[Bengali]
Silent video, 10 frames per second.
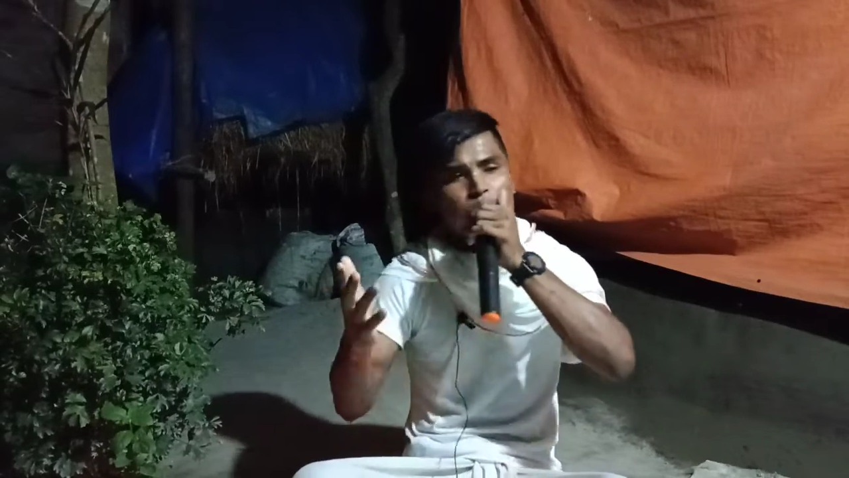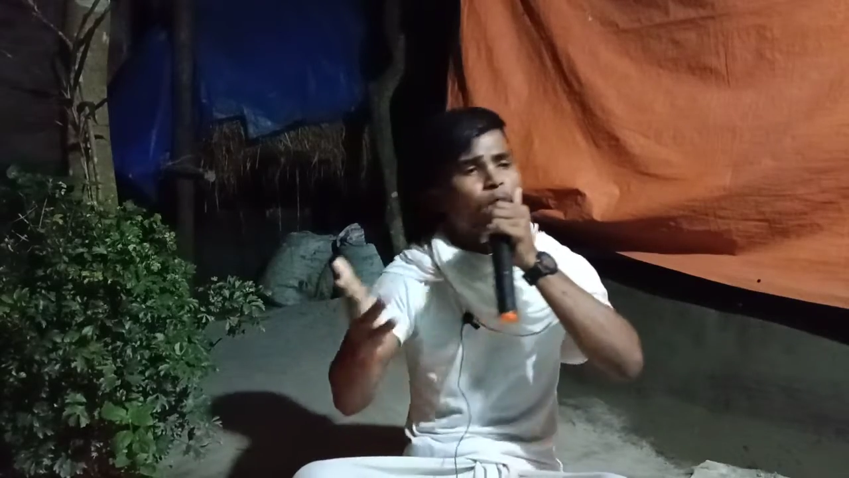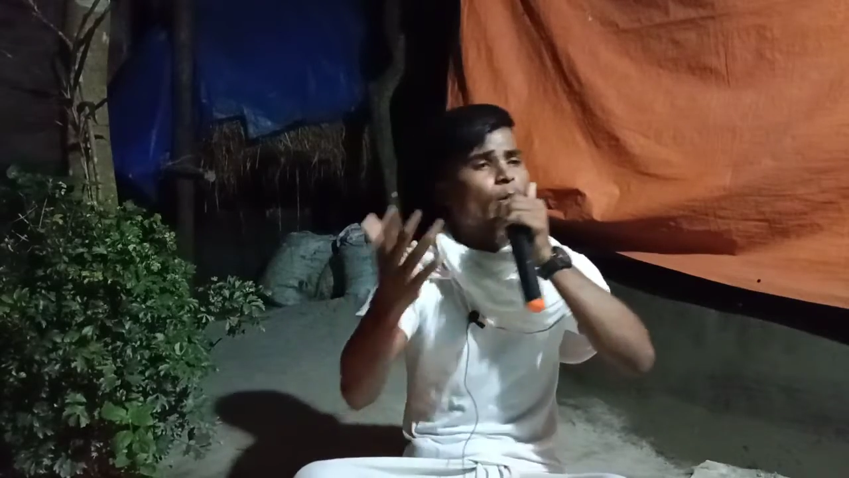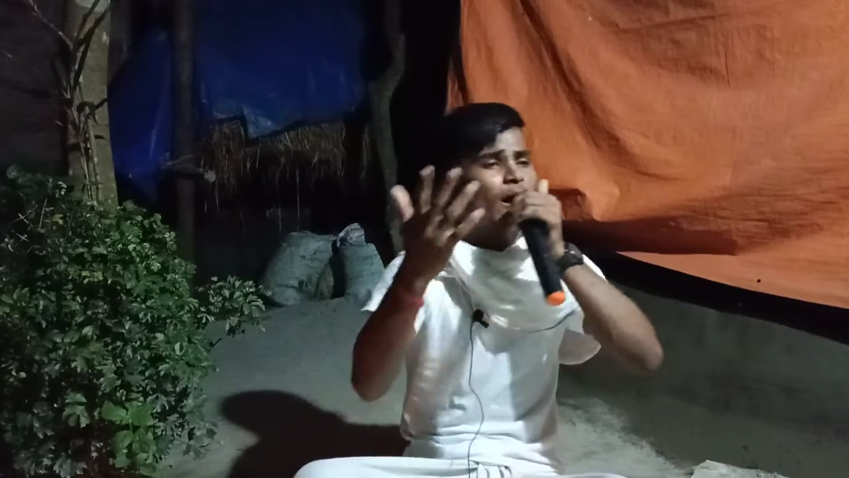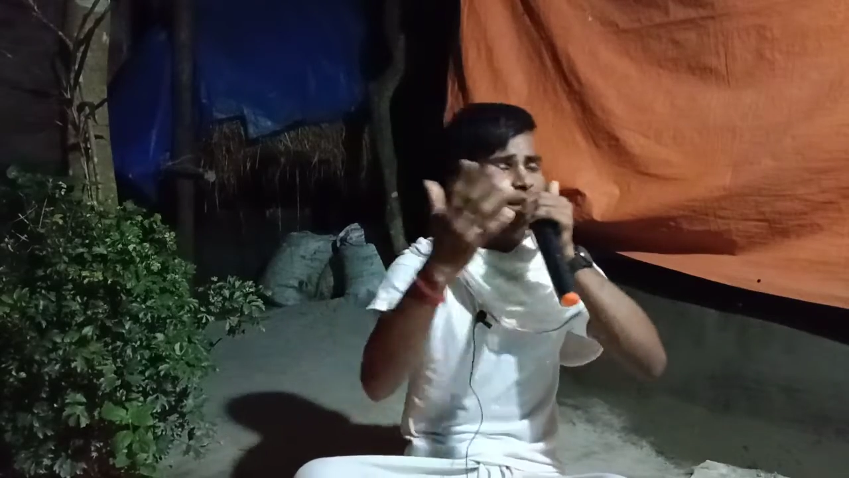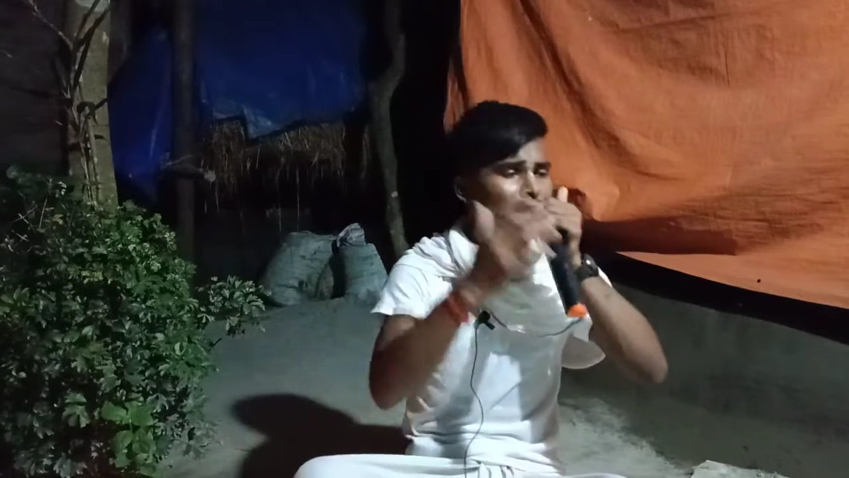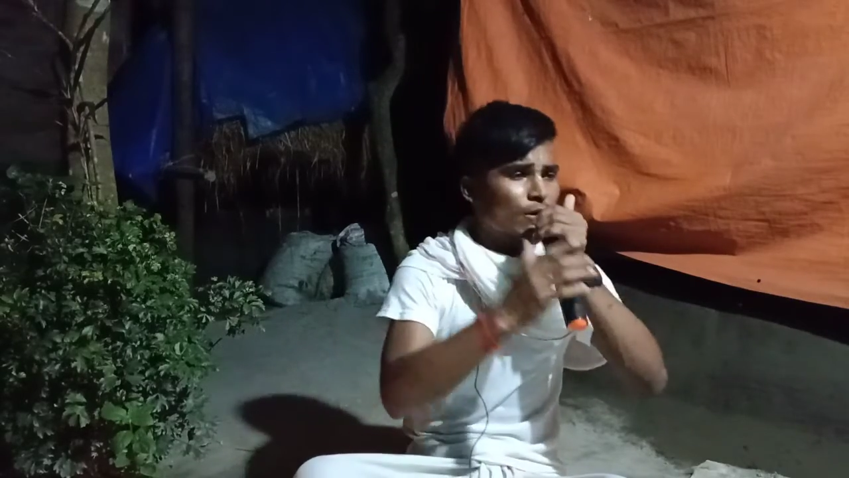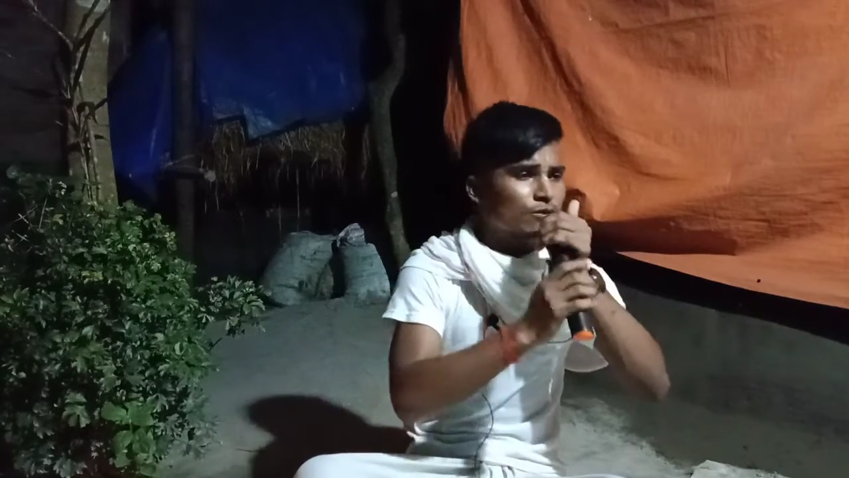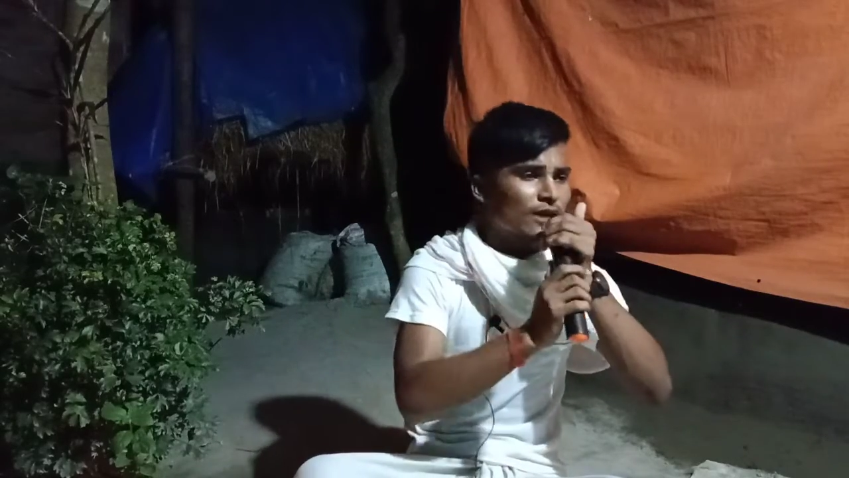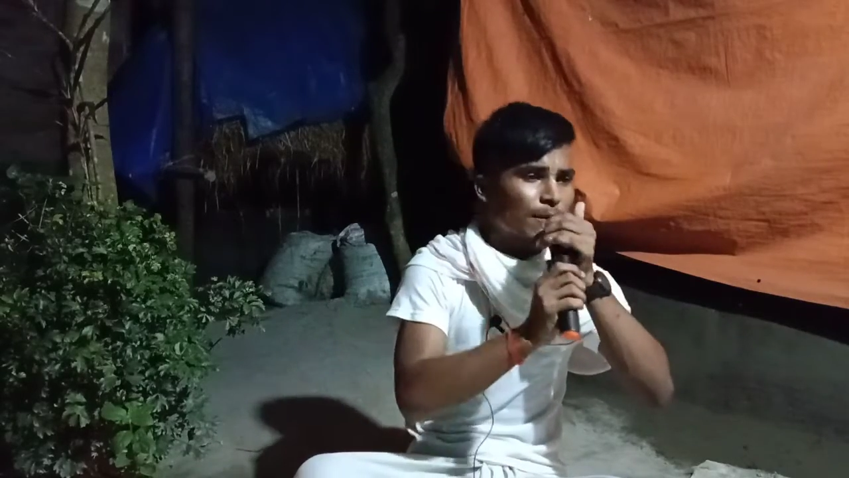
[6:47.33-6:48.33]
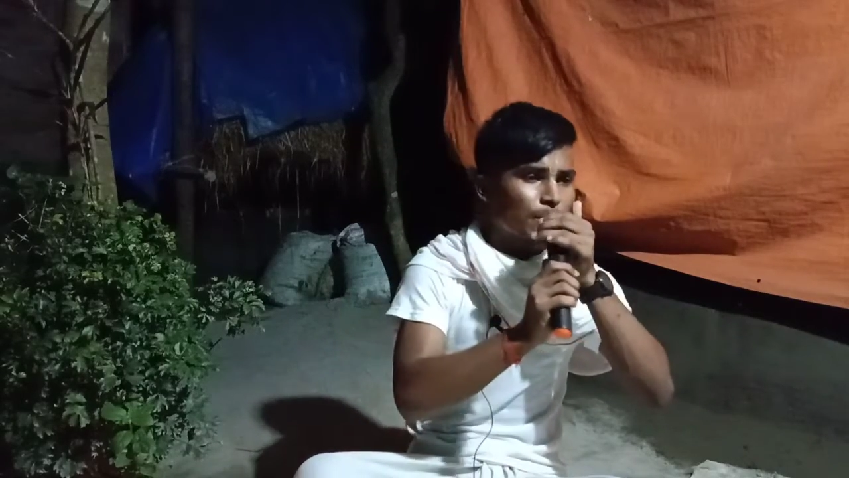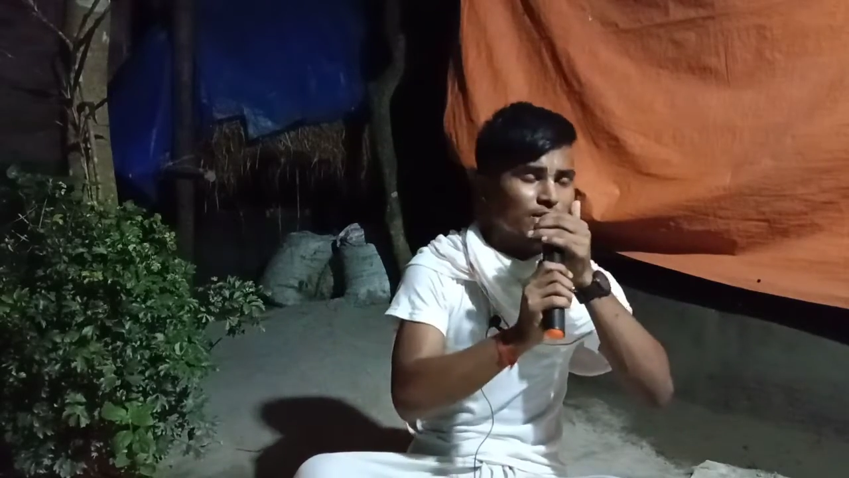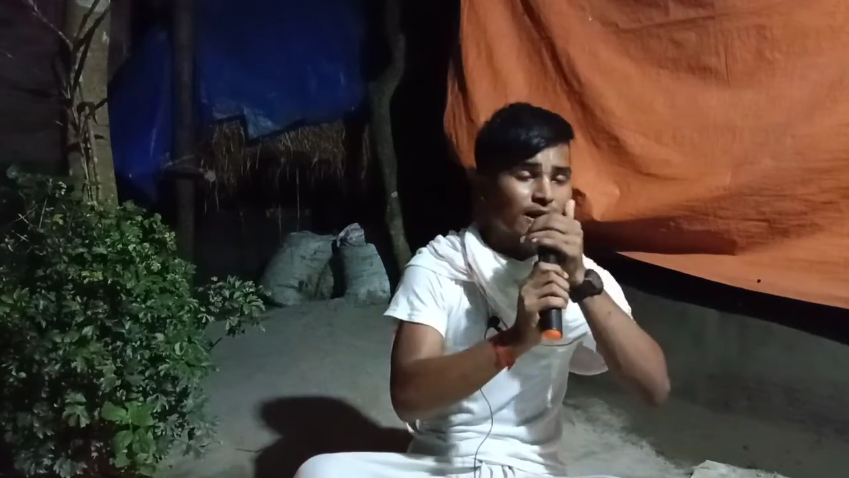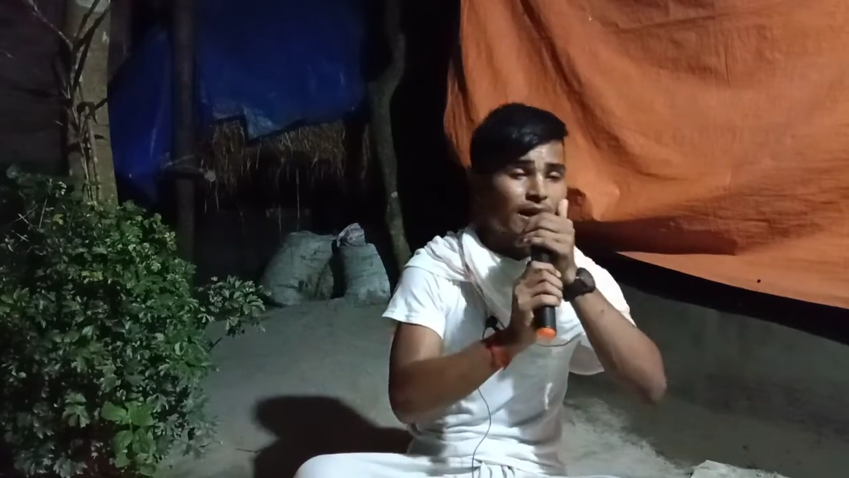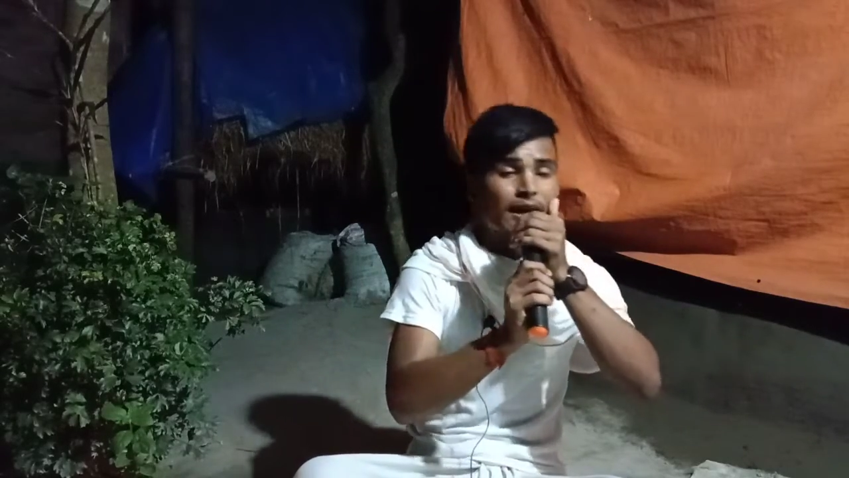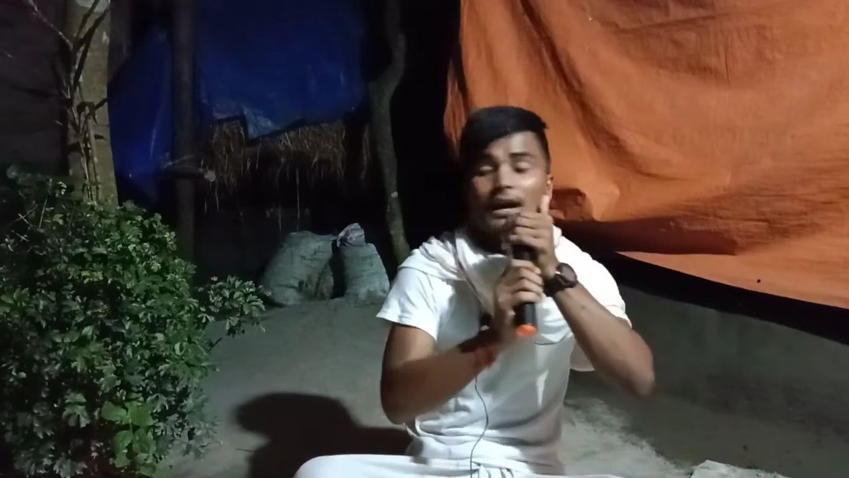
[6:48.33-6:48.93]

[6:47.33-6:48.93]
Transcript: ভগবানকে খোঁজার পথে